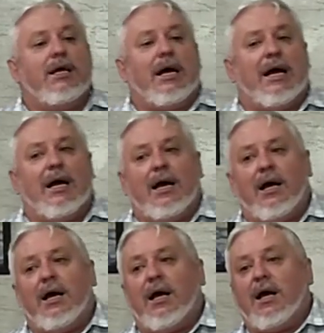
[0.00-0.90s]

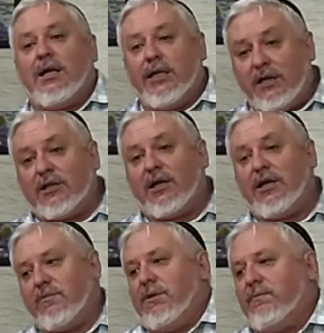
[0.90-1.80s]
а
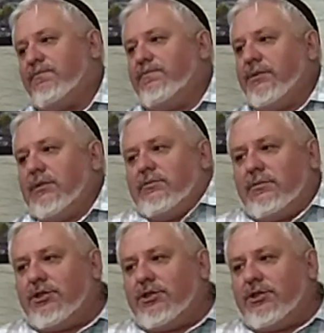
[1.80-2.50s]
некоторых мы, да,